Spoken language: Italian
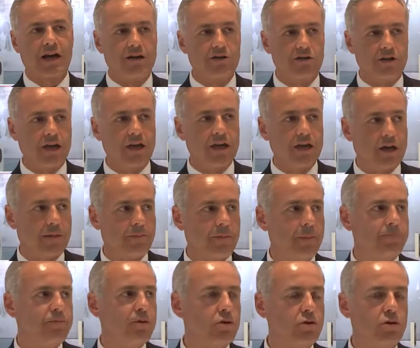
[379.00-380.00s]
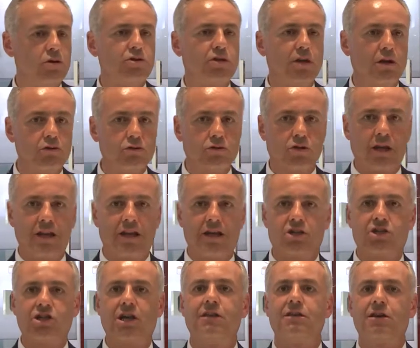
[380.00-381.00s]
calorie ma più contenuto
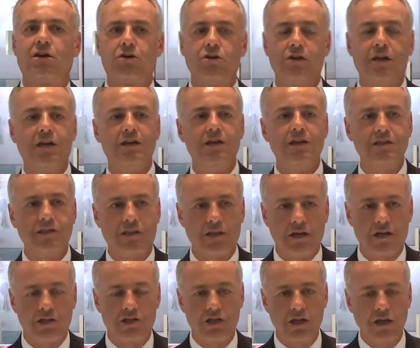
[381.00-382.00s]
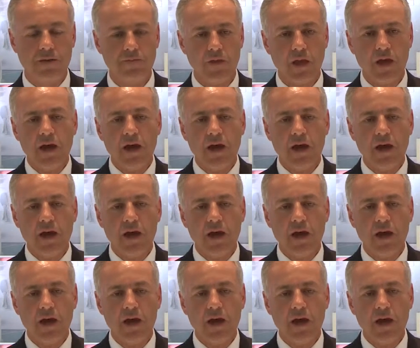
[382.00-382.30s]
energetico degli stessi